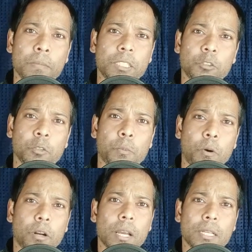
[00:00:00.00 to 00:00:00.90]
মৃত্যুর
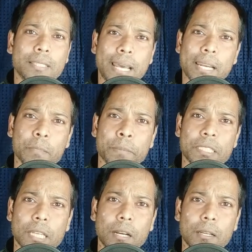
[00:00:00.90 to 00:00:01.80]
পর ডাইরেক্ট
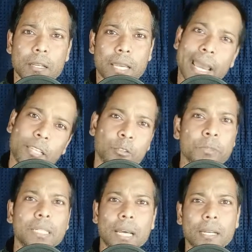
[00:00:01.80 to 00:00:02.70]
বিচার হ্যাঁ
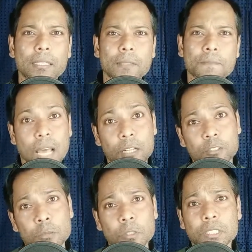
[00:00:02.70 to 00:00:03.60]
তুমি কারেক্ট
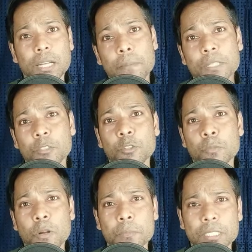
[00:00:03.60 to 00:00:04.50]
আরেকজন বলছে না মৃত্যুর
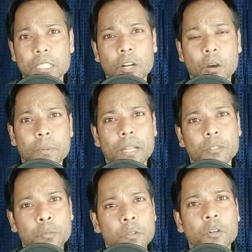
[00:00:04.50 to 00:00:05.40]
পর বিচার হবে না
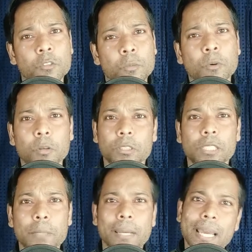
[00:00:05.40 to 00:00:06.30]
পুনর্জন্ম হতে
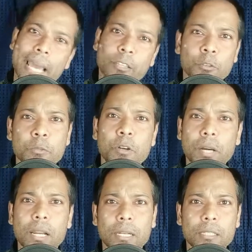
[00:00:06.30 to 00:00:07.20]
থাকবে হ্যাঁ তুমিও
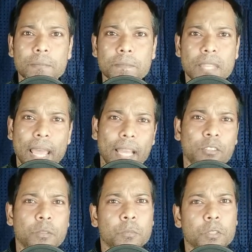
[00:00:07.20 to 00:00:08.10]
কারেক্ট
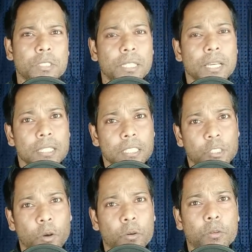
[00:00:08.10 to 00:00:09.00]
একজন বলছে যে
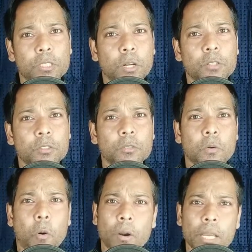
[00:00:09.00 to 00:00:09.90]
স্বর্গ যাওয়ার জন্য
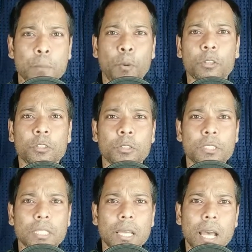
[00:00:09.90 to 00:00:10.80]
অনেক পথ
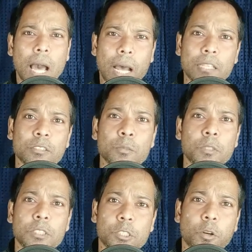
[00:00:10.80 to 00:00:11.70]
রয়েছে আরেকজন
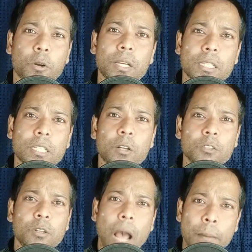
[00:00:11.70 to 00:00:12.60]
বলছে স্বর্গে যাওয়ার
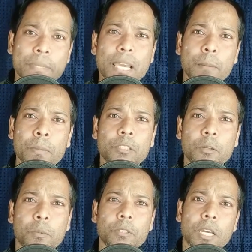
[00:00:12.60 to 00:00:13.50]
জন্য আমি একমাত্র
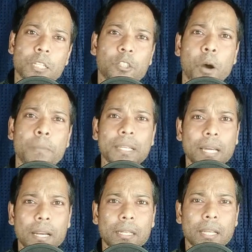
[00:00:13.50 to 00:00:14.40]
পথ সবই
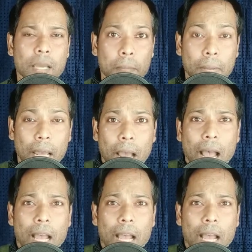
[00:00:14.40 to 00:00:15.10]
কারেক্ট মানে